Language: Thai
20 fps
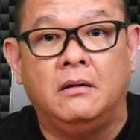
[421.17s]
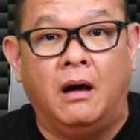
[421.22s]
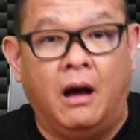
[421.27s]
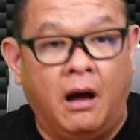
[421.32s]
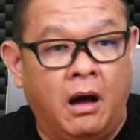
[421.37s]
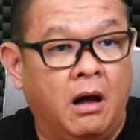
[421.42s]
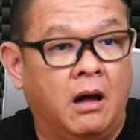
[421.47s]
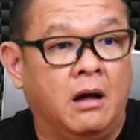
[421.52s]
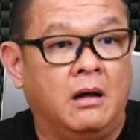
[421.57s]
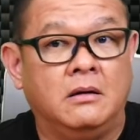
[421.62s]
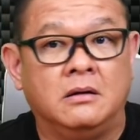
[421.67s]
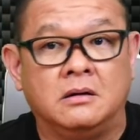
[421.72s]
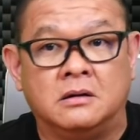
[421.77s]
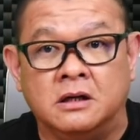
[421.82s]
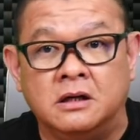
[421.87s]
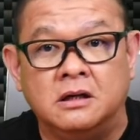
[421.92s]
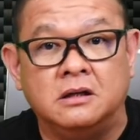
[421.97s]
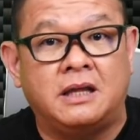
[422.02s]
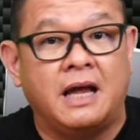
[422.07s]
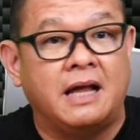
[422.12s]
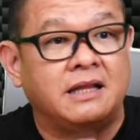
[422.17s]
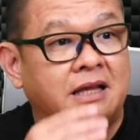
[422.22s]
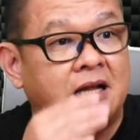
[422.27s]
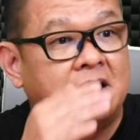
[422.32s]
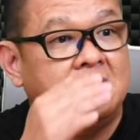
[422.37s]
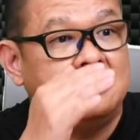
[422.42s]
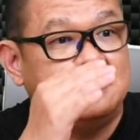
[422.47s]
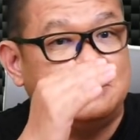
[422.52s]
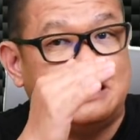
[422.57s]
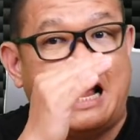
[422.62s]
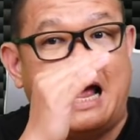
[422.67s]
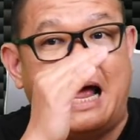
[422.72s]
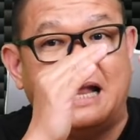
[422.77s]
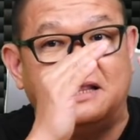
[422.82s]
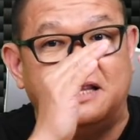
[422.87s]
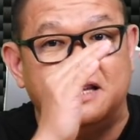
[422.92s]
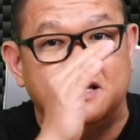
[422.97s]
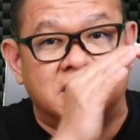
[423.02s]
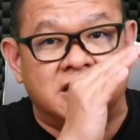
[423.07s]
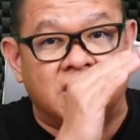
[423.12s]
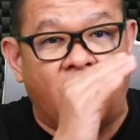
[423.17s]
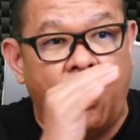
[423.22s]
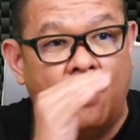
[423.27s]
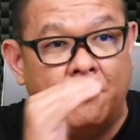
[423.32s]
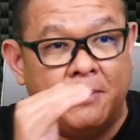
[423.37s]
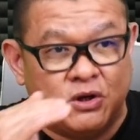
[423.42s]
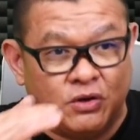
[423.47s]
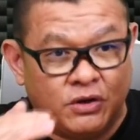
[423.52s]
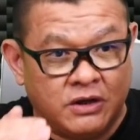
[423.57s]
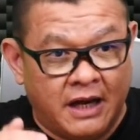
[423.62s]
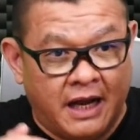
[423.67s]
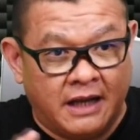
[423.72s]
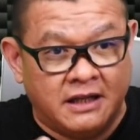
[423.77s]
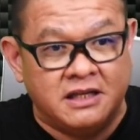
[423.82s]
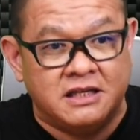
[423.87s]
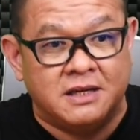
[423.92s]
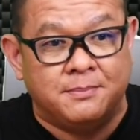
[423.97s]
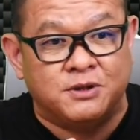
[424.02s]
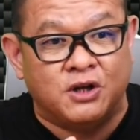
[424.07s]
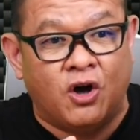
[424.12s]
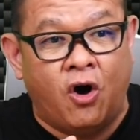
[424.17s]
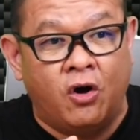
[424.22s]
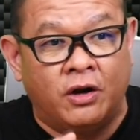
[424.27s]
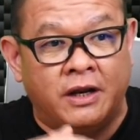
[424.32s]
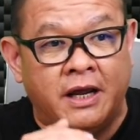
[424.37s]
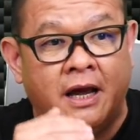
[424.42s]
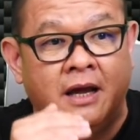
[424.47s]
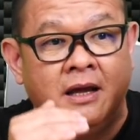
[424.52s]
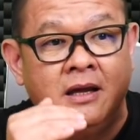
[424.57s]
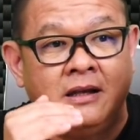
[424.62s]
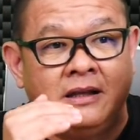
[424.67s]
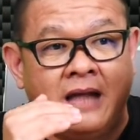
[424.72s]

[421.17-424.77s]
อ่าคือถ้าจากอันที่สองไปจนถึงอันที่สสิบองเนี่ย